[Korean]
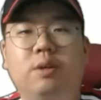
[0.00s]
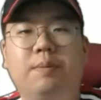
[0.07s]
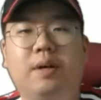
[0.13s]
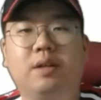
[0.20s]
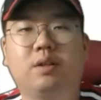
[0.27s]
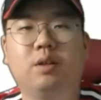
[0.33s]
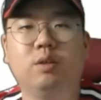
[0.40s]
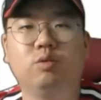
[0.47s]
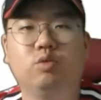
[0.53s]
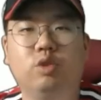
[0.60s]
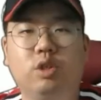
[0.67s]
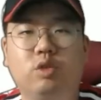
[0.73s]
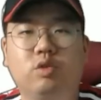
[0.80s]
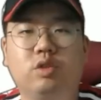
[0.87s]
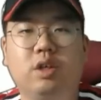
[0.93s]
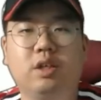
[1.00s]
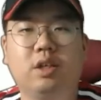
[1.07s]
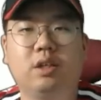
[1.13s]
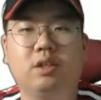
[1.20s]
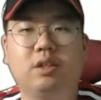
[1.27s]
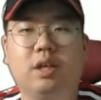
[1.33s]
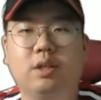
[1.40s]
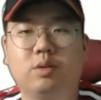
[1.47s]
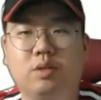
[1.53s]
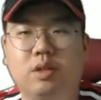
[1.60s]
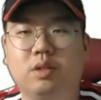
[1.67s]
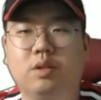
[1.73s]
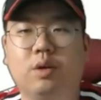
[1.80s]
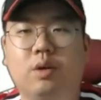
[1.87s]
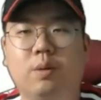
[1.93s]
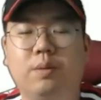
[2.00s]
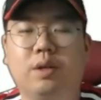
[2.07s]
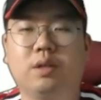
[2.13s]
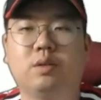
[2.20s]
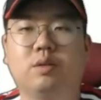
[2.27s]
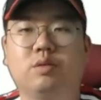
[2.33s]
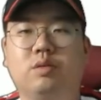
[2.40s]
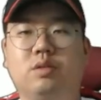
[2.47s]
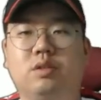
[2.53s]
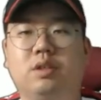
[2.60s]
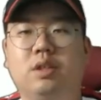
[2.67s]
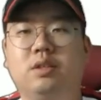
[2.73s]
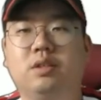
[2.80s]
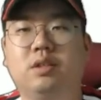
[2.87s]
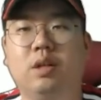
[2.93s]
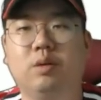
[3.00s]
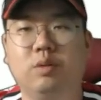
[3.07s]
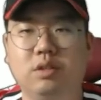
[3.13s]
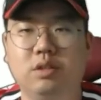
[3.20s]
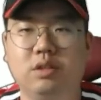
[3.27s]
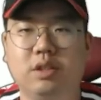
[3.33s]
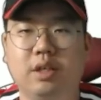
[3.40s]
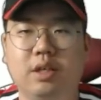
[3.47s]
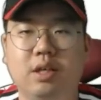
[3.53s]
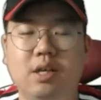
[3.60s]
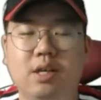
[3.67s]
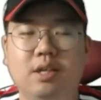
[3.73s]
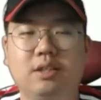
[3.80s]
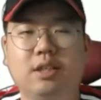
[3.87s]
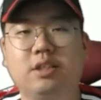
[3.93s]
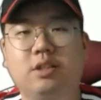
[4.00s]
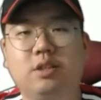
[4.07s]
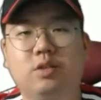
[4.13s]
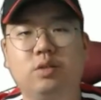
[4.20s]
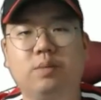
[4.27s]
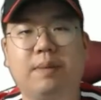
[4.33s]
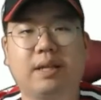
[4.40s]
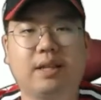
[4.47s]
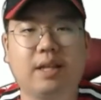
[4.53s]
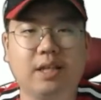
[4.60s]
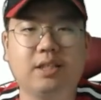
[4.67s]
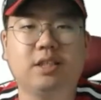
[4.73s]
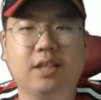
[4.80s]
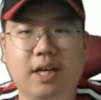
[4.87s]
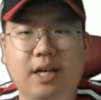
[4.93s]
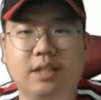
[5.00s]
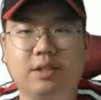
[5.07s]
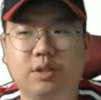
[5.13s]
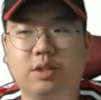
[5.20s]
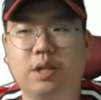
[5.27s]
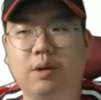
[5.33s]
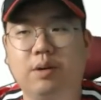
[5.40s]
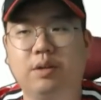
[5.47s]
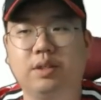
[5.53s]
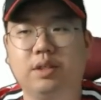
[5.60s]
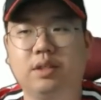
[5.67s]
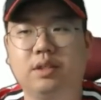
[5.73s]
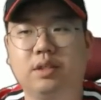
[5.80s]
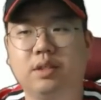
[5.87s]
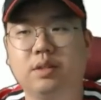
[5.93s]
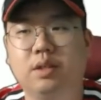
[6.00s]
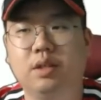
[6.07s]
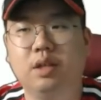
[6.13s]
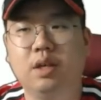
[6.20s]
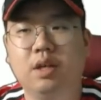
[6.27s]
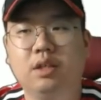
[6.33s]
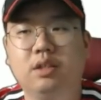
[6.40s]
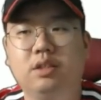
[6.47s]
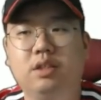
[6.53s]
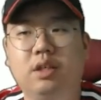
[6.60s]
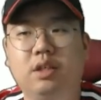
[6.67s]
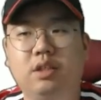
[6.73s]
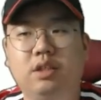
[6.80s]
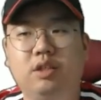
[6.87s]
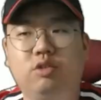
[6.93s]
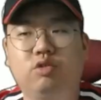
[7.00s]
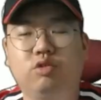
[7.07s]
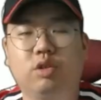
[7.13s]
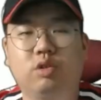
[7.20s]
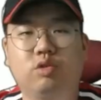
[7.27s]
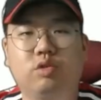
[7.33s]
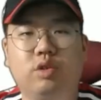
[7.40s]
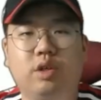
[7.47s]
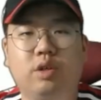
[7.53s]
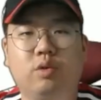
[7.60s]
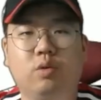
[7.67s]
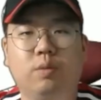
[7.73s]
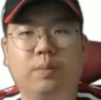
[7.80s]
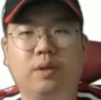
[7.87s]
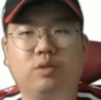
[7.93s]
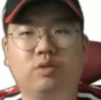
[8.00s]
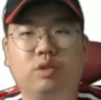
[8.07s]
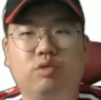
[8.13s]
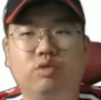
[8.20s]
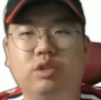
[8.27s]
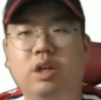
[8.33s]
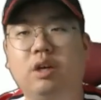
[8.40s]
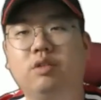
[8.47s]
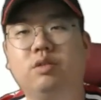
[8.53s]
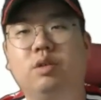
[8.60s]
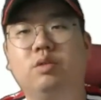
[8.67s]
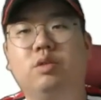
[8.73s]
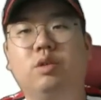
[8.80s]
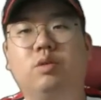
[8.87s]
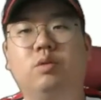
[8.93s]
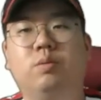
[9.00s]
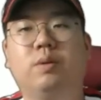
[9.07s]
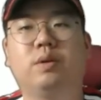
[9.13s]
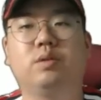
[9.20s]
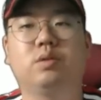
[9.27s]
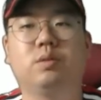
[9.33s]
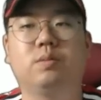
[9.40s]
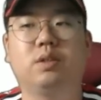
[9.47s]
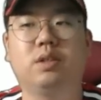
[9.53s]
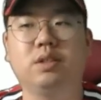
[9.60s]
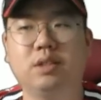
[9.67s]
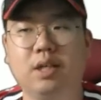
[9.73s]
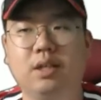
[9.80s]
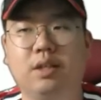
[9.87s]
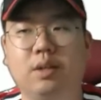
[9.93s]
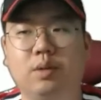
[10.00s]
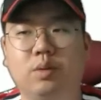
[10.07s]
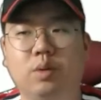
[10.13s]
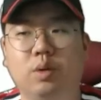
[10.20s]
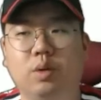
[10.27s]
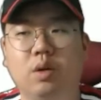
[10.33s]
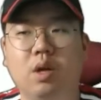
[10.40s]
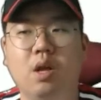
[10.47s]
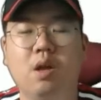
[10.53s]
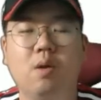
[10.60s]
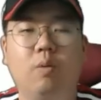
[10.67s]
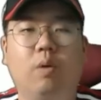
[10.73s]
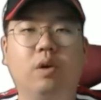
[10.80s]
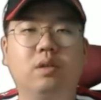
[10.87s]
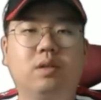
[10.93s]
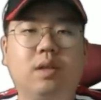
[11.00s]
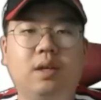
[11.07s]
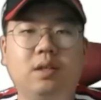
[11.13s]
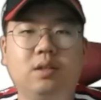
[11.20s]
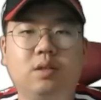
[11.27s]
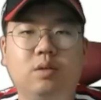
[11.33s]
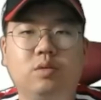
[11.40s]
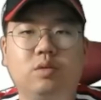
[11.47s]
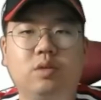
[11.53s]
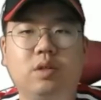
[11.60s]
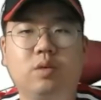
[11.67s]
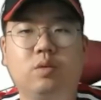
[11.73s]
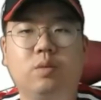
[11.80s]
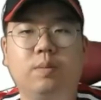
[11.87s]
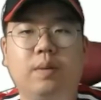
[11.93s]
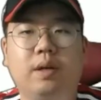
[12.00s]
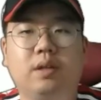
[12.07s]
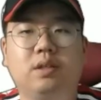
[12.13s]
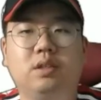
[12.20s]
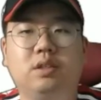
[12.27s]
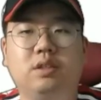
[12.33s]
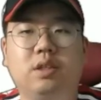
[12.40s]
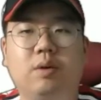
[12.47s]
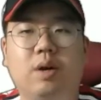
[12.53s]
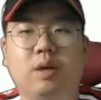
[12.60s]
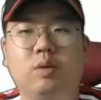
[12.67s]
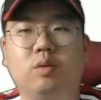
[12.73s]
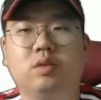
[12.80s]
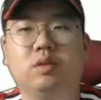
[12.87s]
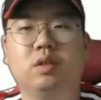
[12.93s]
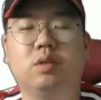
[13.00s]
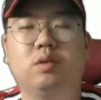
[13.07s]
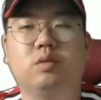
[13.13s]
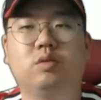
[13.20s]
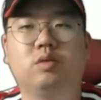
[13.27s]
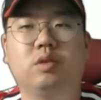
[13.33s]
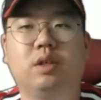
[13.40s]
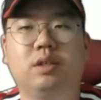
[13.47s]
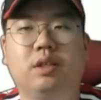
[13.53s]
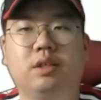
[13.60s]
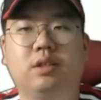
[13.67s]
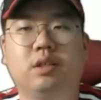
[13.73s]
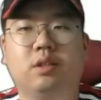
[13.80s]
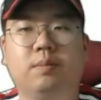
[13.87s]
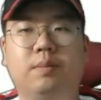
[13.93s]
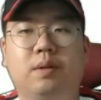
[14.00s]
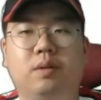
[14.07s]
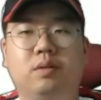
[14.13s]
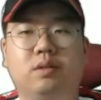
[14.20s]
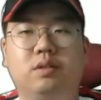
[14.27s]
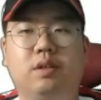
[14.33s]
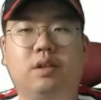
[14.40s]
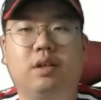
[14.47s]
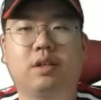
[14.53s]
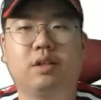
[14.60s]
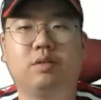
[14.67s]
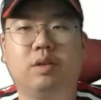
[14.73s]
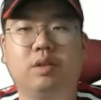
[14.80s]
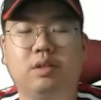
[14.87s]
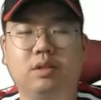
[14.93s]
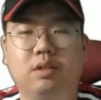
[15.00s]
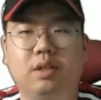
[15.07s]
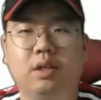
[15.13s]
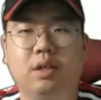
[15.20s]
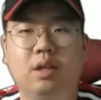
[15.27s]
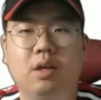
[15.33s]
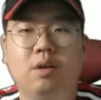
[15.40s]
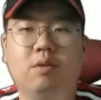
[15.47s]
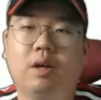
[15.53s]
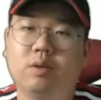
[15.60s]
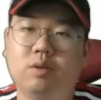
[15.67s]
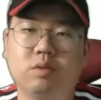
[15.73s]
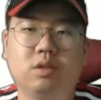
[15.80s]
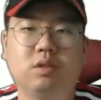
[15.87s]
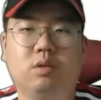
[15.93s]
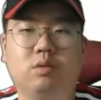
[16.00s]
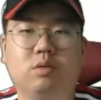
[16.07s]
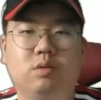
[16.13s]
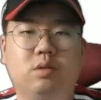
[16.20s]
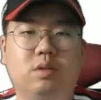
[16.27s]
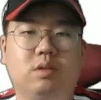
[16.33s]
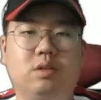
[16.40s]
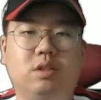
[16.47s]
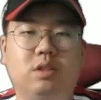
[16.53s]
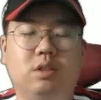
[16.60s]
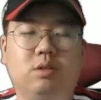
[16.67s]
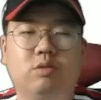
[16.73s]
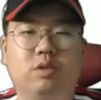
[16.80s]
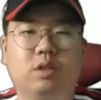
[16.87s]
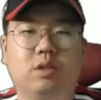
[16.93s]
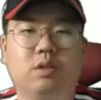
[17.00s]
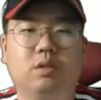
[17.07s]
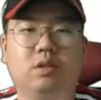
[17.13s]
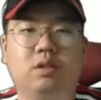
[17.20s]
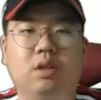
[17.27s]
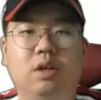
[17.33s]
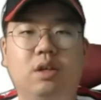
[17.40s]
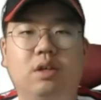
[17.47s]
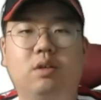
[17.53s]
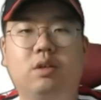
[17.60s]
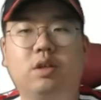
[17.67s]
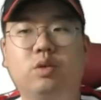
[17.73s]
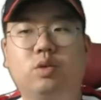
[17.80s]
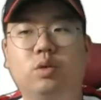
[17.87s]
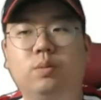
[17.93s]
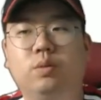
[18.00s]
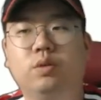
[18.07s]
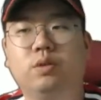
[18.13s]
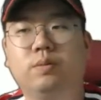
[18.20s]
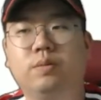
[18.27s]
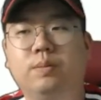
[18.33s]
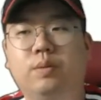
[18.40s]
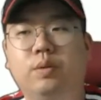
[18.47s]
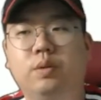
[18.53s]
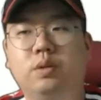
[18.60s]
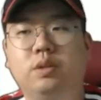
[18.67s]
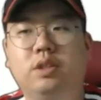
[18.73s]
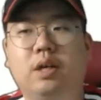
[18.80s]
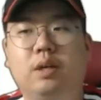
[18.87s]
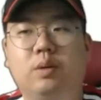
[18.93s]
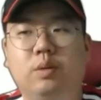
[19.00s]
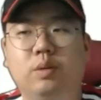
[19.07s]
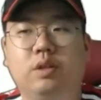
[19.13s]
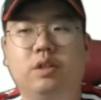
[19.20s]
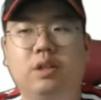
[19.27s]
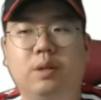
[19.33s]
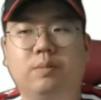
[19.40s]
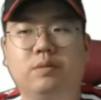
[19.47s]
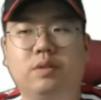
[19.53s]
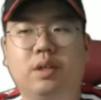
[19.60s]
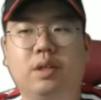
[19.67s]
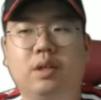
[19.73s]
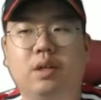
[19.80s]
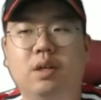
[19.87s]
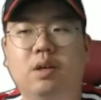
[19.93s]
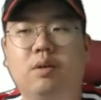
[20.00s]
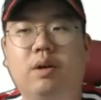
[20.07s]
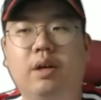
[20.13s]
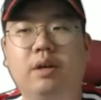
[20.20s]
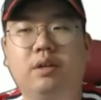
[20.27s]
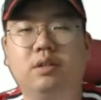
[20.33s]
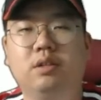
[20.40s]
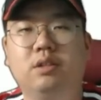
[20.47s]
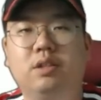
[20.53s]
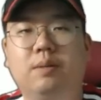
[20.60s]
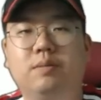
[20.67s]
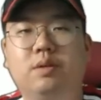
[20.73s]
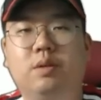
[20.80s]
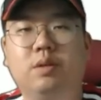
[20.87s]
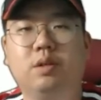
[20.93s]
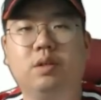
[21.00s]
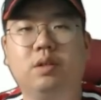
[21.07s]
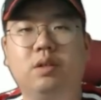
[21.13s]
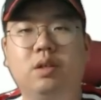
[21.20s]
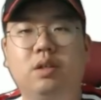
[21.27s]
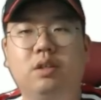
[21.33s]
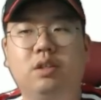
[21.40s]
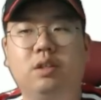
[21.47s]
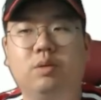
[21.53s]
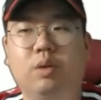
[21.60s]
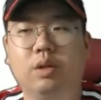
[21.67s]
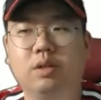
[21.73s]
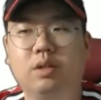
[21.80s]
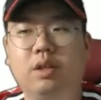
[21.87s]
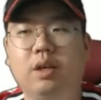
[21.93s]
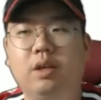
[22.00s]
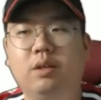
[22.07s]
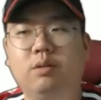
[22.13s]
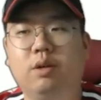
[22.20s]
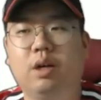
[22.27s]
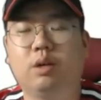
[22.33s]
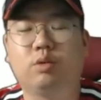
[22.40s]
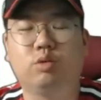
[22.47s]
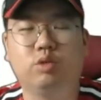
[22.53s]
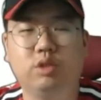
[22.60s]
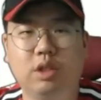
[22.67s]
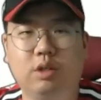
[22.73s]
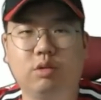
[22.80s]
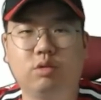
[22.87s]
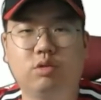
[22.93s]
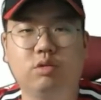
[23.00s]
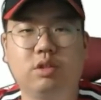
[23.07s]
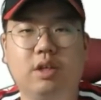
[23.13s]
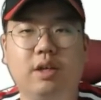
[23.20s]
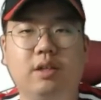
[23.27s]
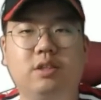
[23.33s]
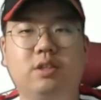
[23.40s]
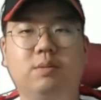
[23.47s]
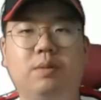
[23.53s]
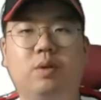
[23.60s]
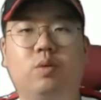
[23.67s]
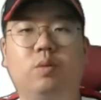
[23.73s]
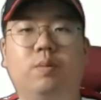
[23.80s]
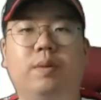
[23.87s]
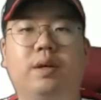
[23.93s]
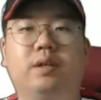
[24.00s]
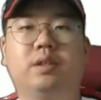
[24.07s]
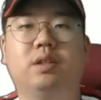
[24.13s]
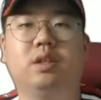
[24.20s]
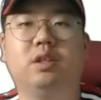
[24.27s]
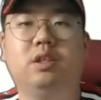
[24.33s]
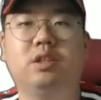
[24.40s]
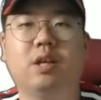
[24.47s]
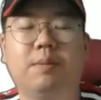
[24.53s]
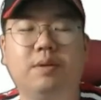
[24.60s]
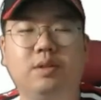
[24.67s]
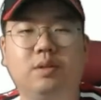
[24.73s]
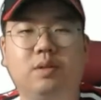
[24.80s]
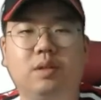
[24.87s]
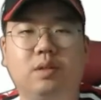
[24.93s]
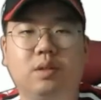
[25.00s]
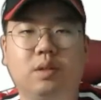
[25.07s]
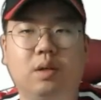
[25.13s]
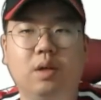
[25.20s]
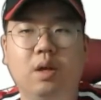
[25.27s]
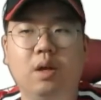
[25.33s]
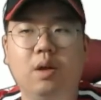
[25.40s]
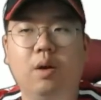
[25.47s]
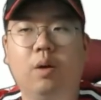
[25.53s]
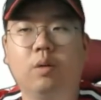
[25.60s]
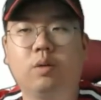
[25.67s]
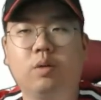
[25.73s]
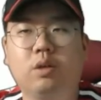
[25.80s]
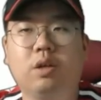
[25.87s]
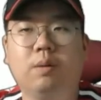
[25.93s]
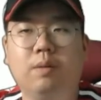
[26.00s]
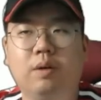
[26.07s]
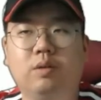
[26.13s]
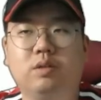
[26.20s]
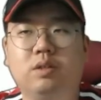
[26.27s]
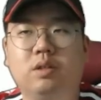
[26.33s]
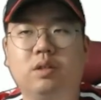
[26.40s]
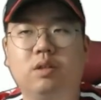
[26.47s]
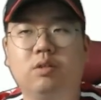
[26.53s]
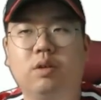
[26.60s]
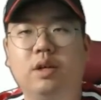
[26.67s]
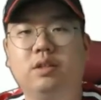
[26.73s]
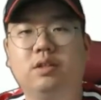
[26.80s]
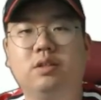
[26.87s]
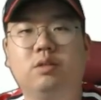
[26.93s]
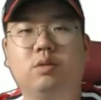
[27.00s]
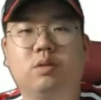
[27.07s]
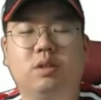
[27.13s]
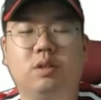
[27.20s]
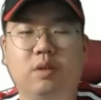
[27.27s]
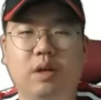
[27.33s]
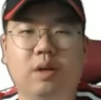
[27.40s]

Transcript: 봤던 우익수 자리에는 계속해서 여러 명의 선수들을 테스트하고 있는데 사실은 좀 마땅치가 않죠 자원이. 그래서 이제 이 두 선수의 공백 중에 구자욱 선수의 공백은 좀 큰 상태고 원태인 선수의 공백은 이제 황동재 선수가 대체 선발로 들어가게 되는데 황동재 선수도 역시 1군에서는 그렇게 좋은 모습은 보이지 않고 있기 때문에 과연 삼성이 이 원태인과 구자욱 투타 핵심의 공백을 이 3연전에서 어떻게 메울지 또 LG는 또 그거에